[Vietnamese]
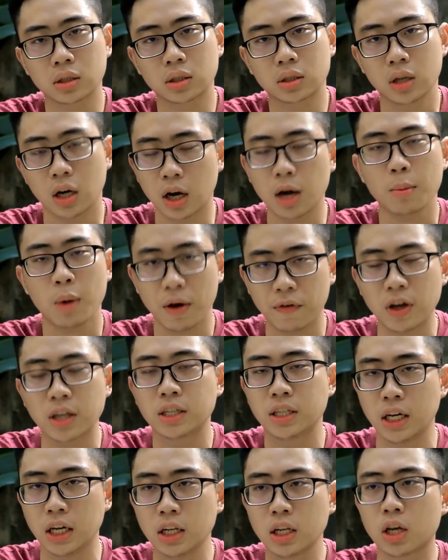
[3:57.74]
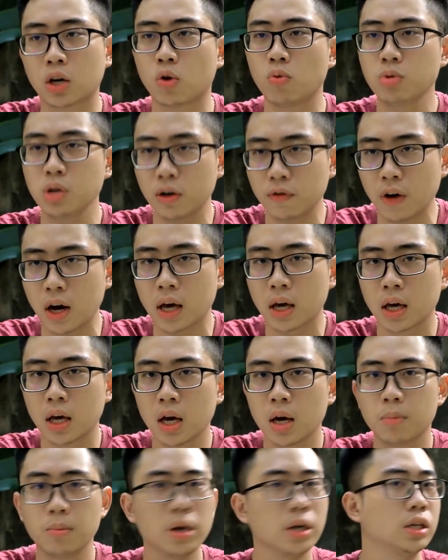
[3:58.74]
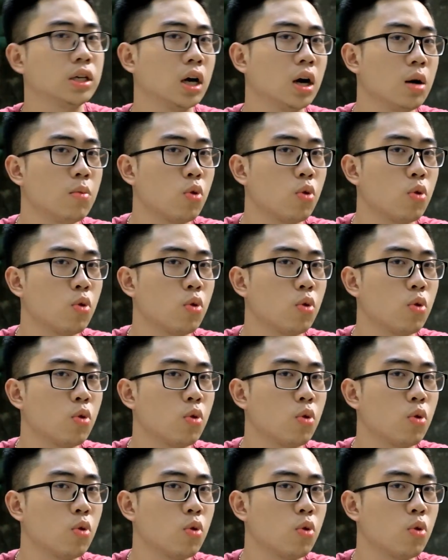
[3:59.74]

tựa game Asphalt 9 thì cũng như vậy, mình chơi